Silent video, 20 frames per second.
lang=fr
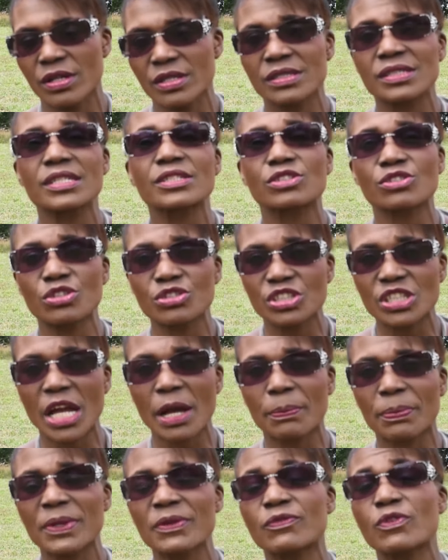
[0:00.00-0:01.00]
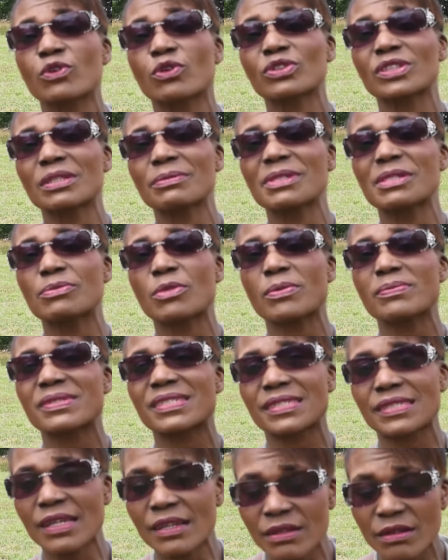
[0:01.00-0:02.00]
C'est ce que j'ai appris, il faut compter minimum
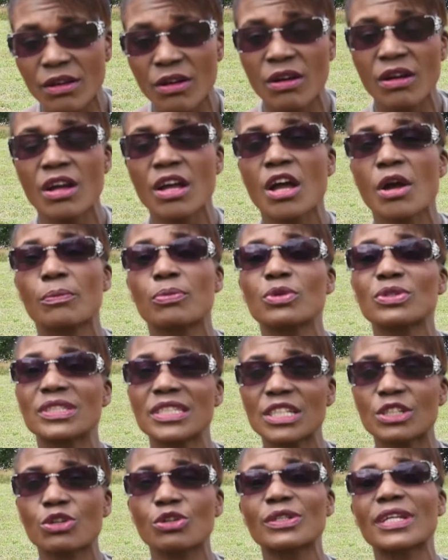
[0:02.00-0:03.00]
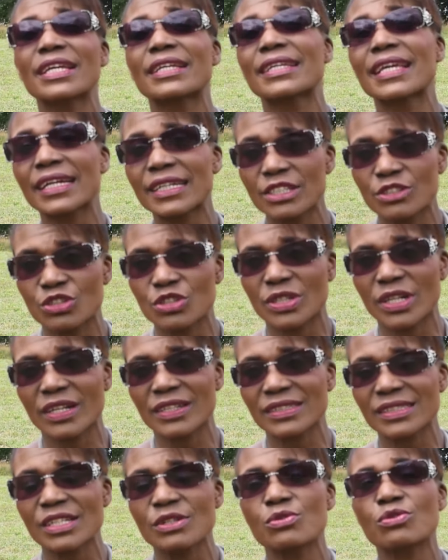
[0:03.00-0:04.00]
5 ans pour dire qu'on est guéri du
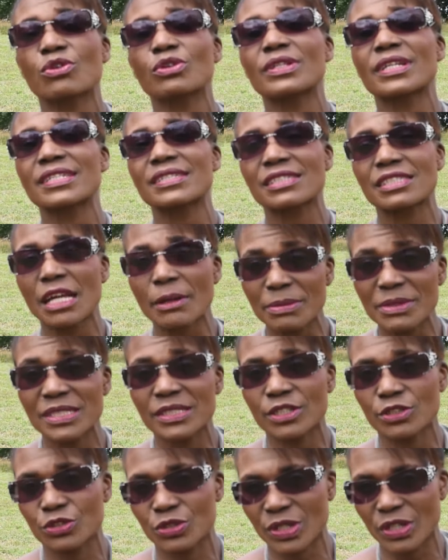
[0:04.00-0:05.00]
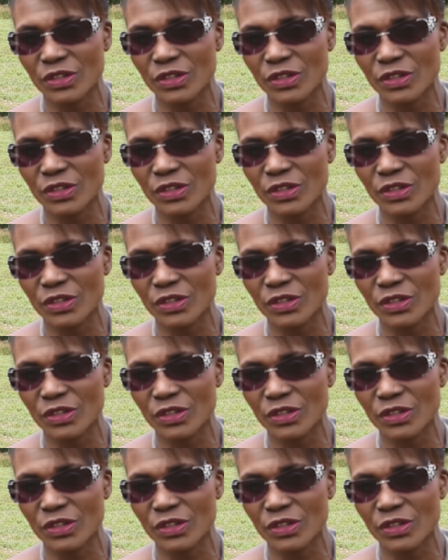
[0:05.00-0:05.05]
cancer ou qu'on est stabilisé du